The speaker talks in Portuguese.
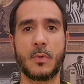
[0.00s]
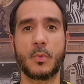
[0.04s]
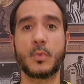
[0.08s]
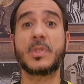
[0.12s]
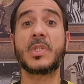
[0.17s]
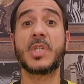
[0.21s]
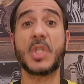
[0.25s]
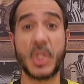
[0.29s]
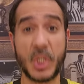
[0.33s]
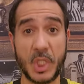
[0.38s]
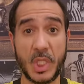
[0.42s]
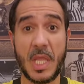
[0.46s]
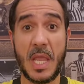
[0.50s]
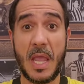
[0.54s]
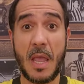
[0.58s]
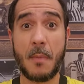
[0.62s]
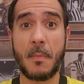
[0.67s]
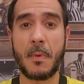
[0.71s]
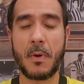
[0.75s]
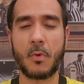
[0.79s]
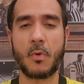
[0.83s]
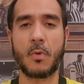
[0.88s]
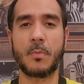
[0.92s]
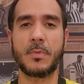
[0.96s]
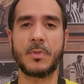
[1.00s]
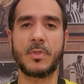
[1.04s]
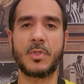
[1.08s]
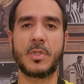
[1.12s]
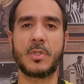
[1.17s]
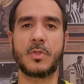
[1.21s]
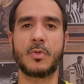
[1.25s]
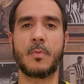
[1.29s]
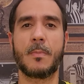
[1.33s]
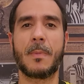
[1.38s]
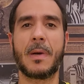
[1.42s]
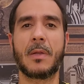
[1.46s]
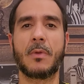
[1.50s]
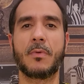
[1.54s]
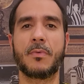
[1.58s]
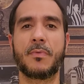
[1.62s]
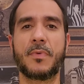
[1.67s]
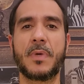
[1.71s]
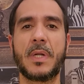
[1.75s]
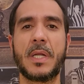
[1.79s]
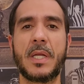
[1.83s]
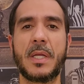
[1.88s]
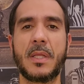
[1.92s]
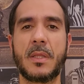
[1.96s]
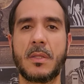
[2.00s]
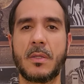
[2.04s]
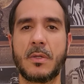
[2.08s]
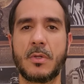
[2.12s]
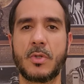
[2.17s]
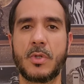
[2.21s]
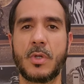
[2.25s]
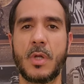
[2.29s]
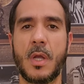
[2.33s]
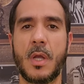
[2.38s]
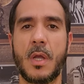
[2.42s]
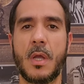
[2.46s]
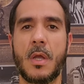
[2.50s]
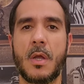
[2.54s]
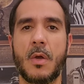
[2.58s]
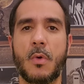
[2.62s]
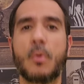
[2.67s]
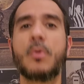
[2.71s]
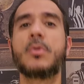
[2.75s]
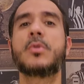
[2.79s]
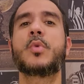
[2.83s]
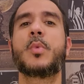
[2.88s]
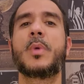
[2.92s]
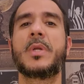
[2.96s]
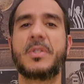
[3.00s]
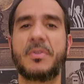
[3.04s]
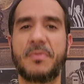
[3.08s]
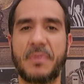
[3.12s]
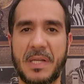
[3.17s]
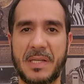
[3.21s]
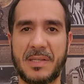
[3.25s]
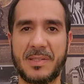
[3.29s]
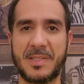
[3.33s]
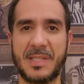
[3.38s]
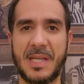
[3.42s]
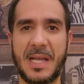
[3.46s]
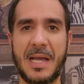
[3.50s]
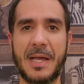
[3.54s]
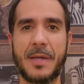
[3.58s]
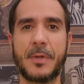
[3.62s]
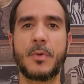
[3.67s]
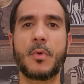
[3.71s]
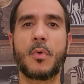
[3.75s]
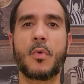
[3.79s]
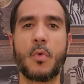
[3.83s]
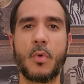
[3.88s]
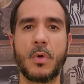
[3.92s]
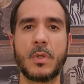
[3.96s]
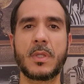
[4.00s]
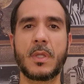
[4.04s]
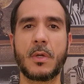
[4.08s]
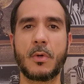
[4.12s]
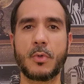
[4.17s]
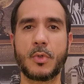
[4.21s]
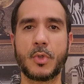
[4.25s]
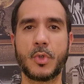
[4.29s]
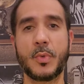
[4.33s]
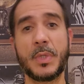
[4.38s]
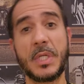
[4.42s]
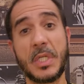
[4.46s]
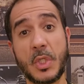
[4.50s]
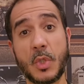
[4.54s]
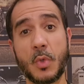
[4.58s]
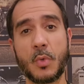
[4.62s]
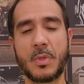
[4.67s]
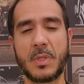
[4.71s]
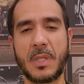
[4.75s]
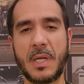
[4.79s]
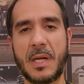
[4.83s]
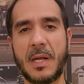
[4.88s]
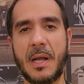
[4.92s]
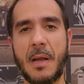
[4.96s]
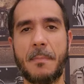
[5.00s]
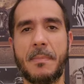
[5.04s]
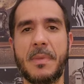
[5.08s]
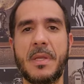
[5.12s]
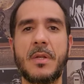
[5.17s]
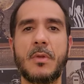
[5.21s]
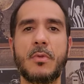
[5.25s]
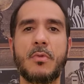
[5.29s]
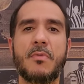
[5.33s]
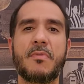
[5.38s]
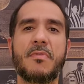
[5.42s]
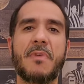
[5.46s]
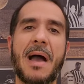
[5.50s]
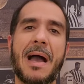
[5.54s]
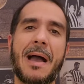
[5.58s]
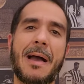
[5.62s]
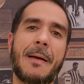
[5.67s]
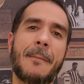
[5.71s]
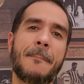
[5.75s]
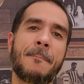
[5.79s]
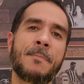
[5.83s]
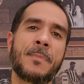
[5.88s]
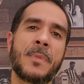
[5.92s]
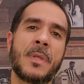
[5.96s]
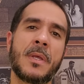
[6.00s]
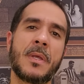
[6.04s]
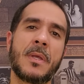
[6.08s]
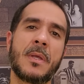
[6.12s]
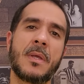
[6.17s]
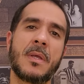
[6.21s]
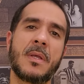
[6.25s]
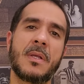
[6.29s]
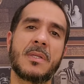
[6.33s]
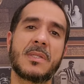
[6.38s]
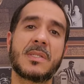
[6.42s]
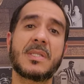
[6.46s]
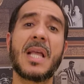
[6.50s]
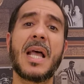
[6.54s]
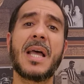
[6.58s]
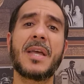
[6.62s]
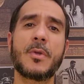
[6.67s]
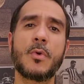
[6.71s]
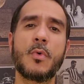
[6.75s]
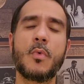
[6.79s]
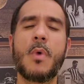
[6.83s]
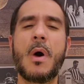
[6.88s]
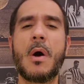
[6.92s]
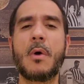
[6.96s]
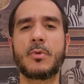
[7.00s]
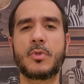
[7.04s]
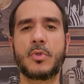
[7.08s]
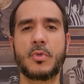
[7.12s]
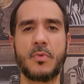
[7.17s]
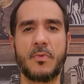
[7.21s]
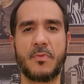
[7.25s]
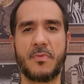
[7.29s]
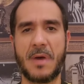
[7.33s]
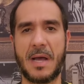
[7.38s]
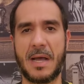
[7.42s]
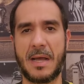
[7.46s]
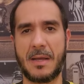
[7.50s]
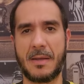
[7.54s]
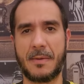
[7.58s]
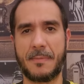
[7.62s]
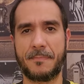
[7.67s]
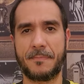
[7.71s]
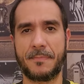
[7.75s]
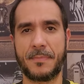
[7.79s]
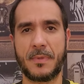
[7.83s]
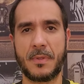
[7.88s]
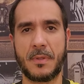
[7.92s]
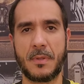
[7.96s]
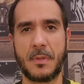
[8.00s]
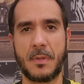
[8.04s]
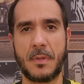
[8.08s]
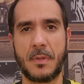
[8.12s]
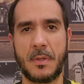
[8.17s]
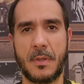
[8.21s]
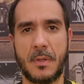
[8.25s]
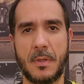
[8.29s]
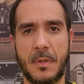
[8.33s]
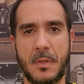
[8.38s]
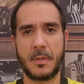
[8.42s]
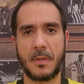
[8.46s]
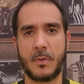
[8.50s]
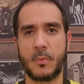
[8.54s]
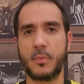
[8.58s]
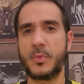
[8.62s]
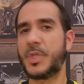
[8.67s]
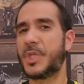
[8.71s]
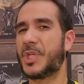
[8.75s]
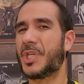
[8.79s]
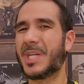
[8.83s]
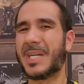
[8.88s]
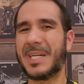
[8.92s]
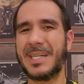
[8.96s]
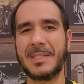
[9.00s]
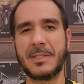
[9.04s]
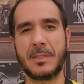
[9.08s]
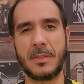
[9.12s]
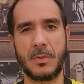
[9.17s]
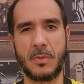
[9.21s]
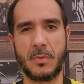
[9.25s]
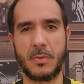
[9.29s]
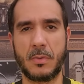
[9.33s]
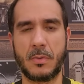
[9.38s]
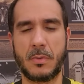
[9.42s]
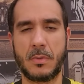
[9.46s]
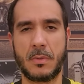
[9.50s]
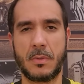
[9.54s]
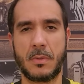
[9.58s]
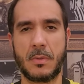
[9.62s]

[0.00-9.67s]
o sistema, como disse o Marlon Freitas, contra o adversário, contra o juiz, contra a cabine do VAR. Saiu o áudio do VAR. Um escândalo,